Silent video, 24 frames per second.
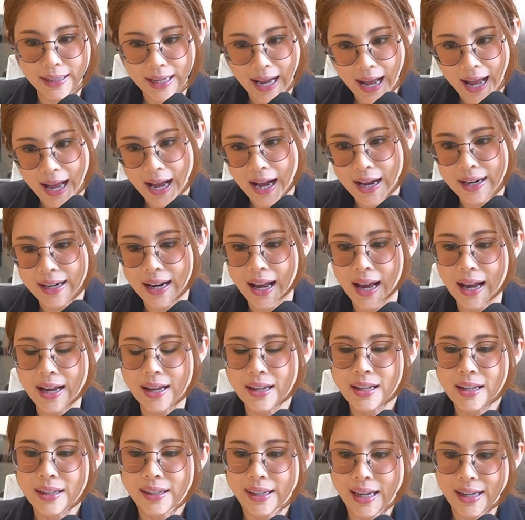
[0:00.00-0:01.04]
กานะคะ
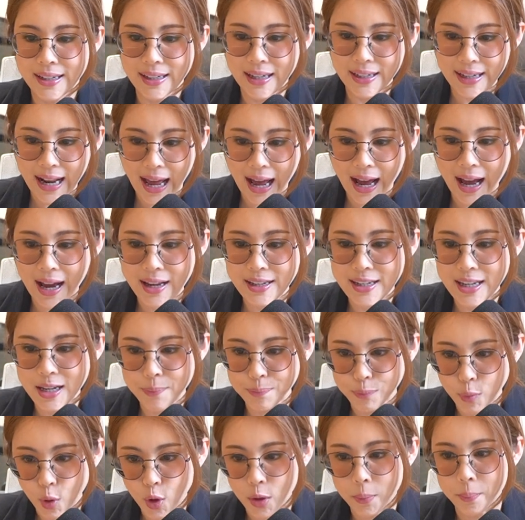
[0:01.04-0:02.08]
แคนาดาญี่
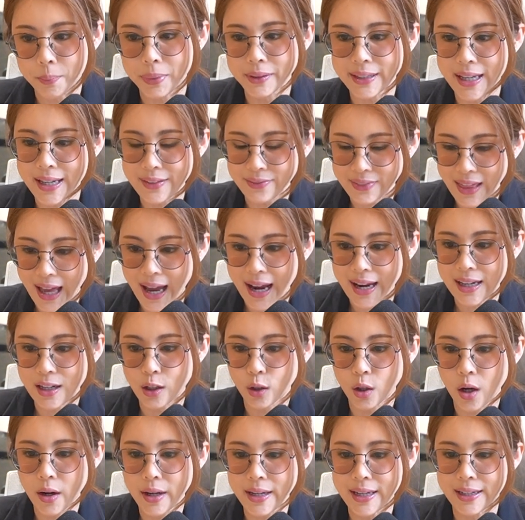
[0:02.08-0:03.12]
ปุ่นประเทศไทย แล้
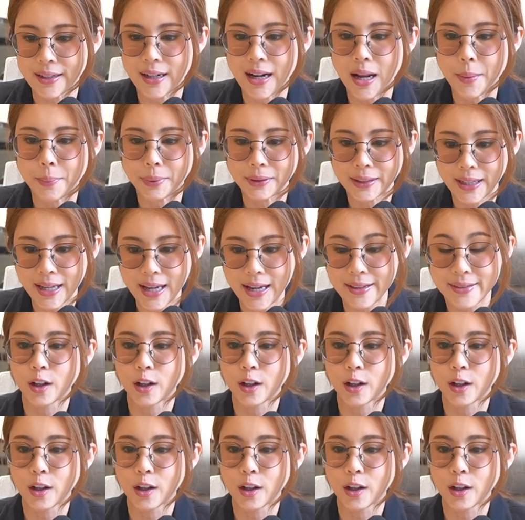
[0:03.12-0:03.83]
วก็อีกหลาย ๆประเทศ